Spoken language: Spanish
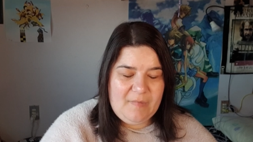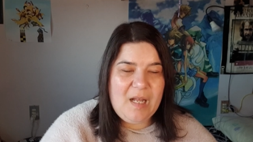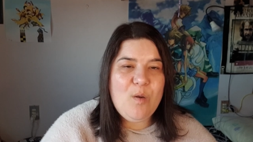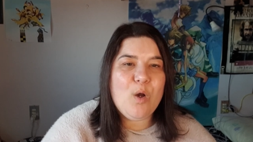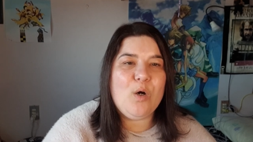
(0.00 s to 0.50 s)

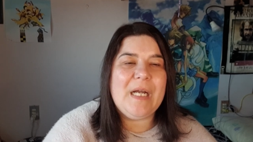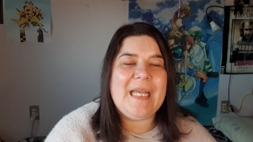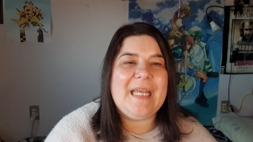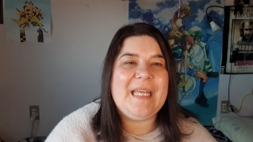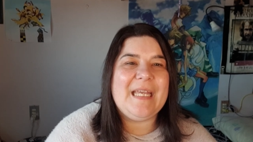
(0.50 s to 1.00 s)
Luego,
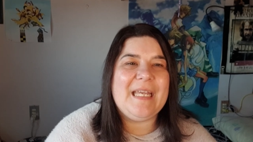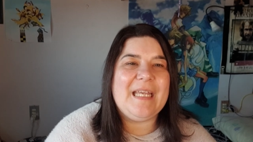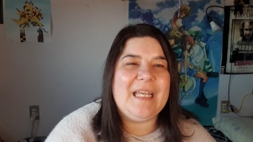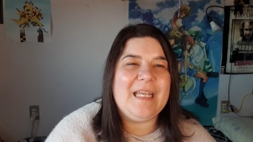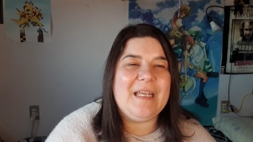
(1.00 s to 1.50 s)

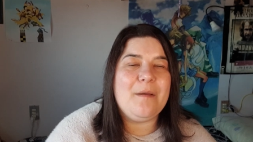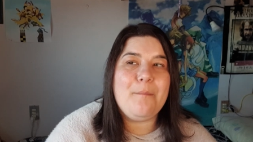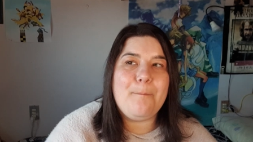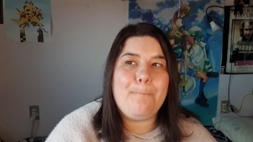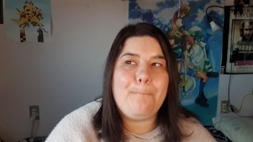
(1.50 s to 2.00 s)
eh,
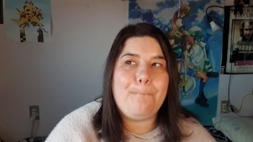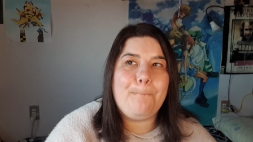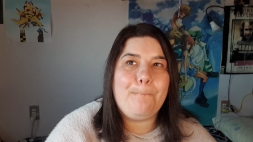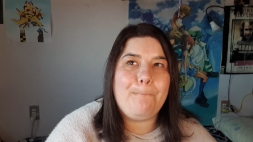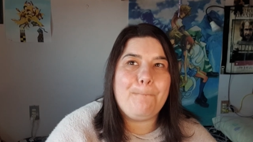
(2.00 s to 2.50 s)

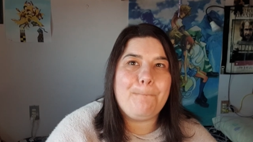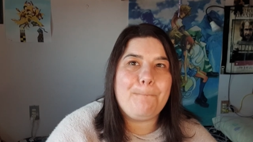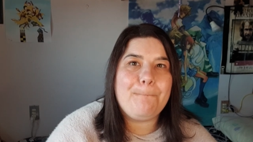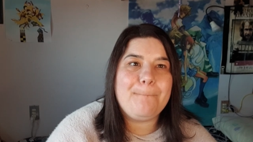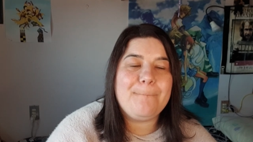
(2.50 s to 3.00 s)
mm,
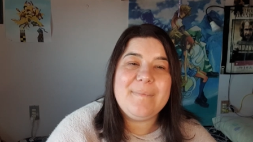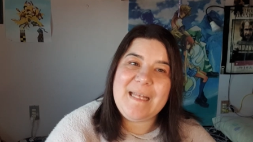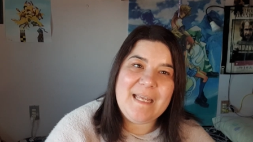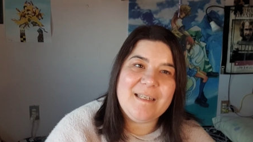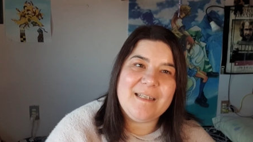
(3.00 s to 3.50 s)

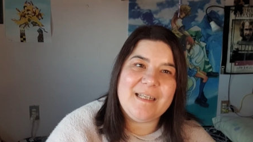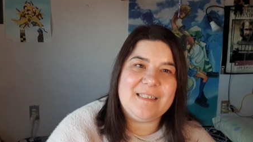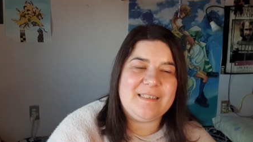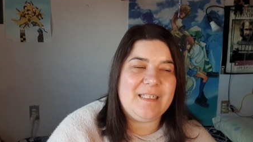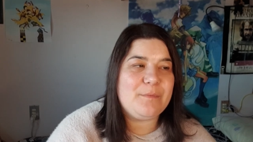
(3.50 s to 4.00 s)
Dane en
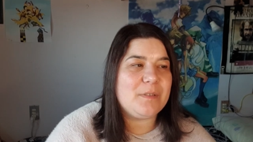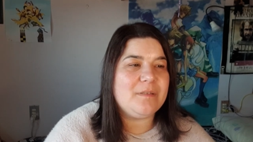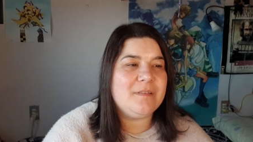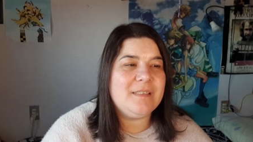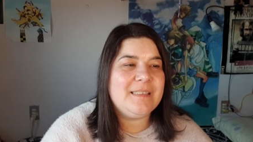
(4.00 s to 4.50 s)
este libro,